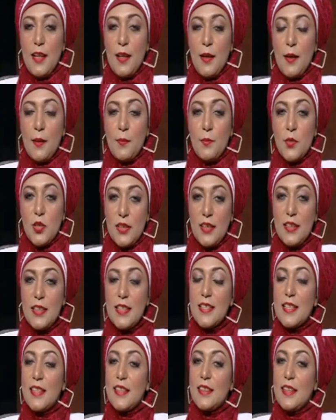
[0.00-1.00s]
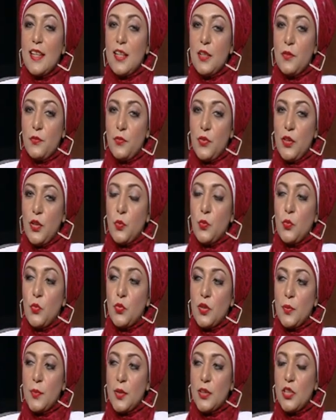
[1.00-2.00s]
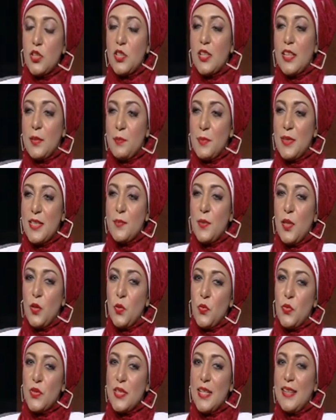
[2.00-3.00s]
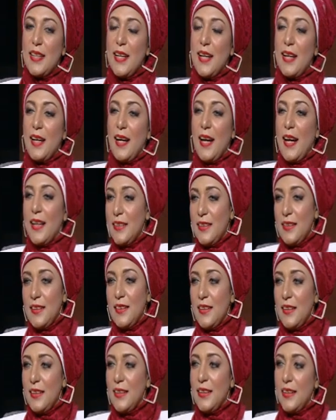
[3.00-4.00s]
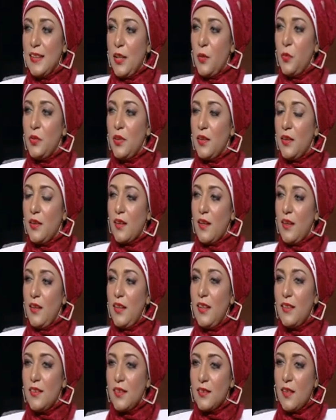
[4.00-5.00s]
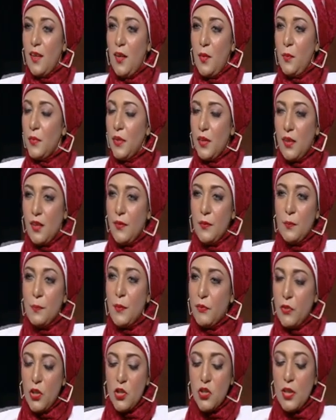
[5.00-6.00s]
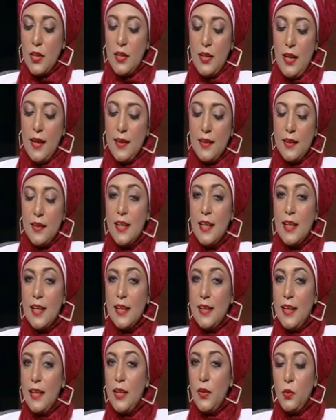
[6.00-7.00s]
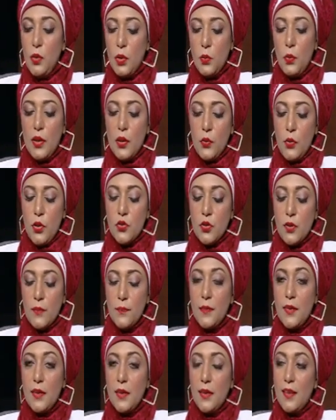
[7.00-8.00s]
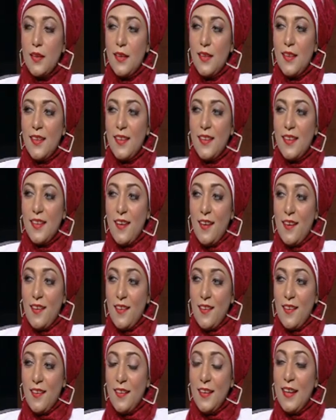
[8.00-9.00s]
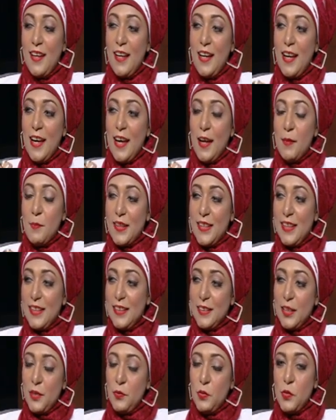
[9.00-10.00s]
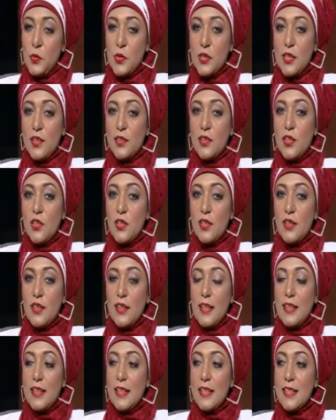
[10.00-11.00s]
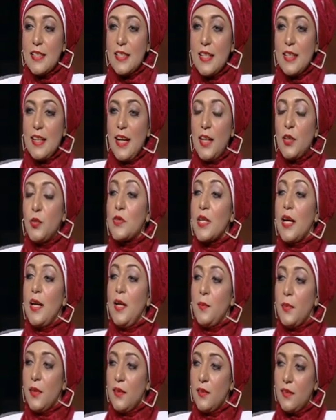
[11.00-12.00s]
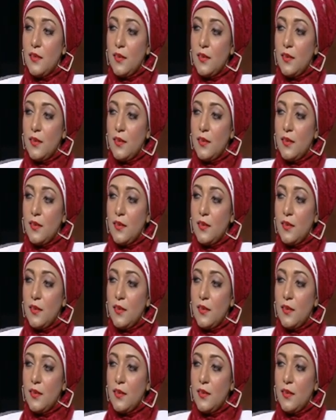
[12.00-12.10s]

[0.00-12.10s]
آه، مش هننكر سنه 2018 كانت بالنسبه له سنه عاديه لا لون لا رائحه لا طعم لا ما فيهاش اي حاجه لا حلوه ولا وحشه كانها لم تكن يعني. اه مم. بدايه 2019 السنه عنده زحمه